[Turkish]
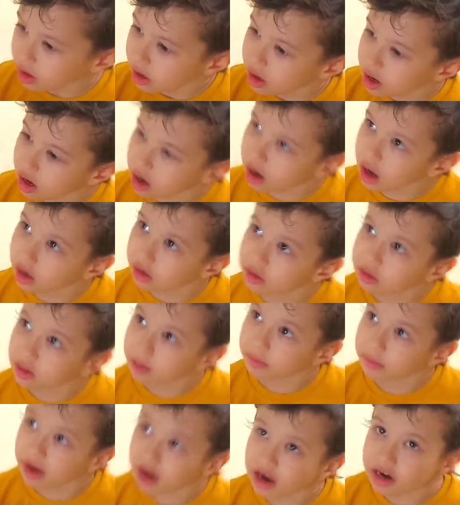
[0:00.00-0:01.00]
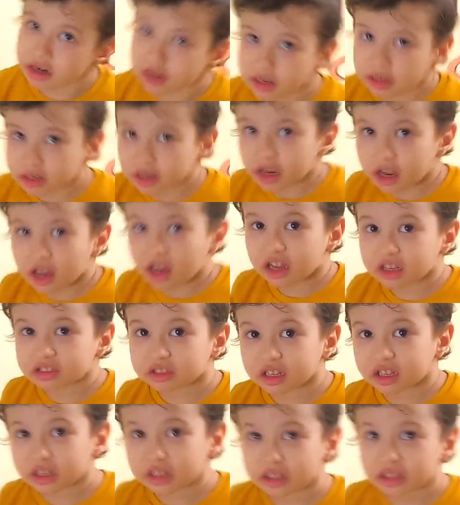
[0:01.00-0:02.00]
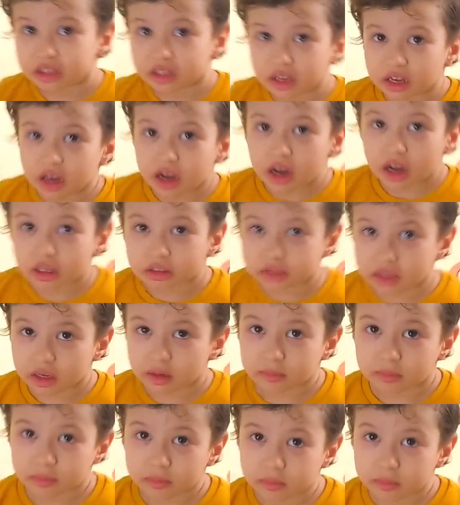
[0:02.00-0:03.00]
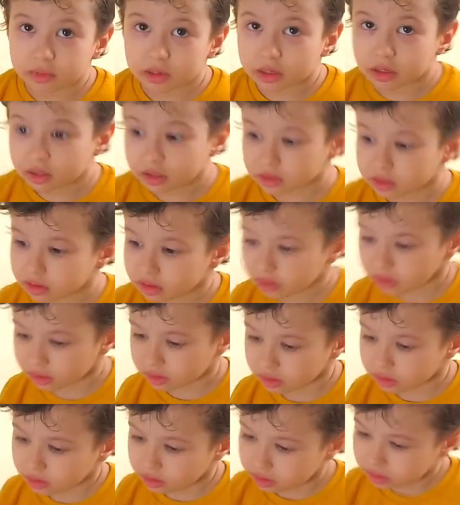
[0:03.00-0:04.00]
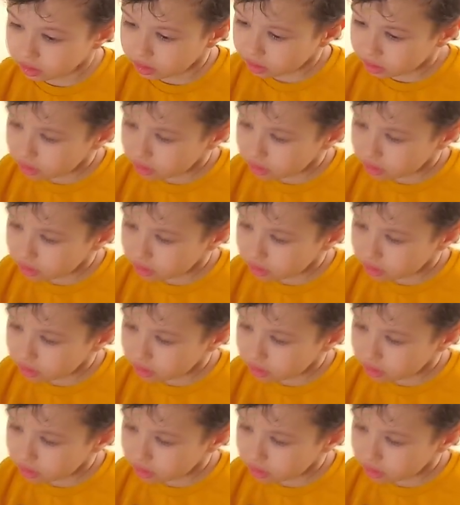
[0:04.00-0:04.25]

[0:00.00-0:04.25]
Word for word: ben de alışveriş yapacağım. Ben de atağın alışveriş yapsın ben de alışveriş yapacağım.